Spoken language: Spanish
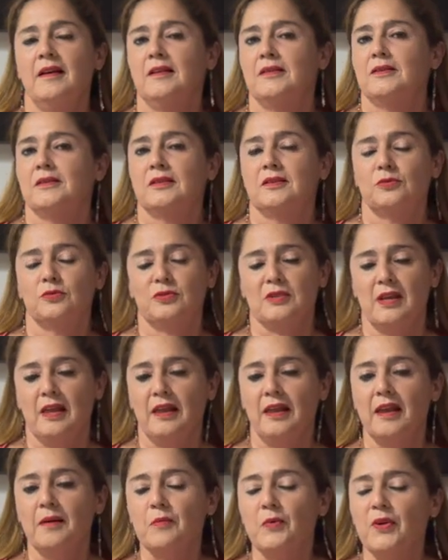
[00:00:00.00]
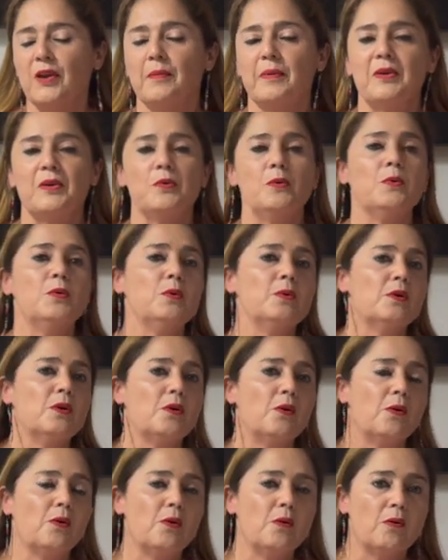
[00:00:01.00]
sucede muy a menudo
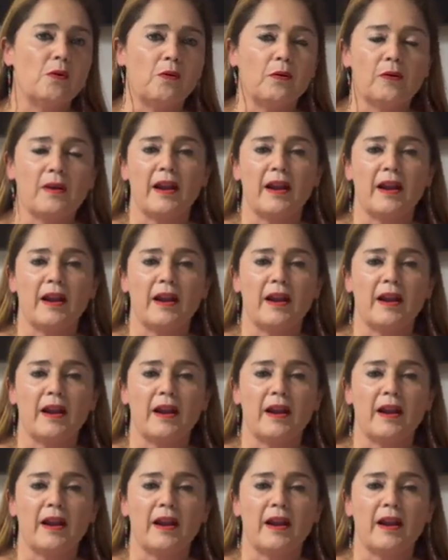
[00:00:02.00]
o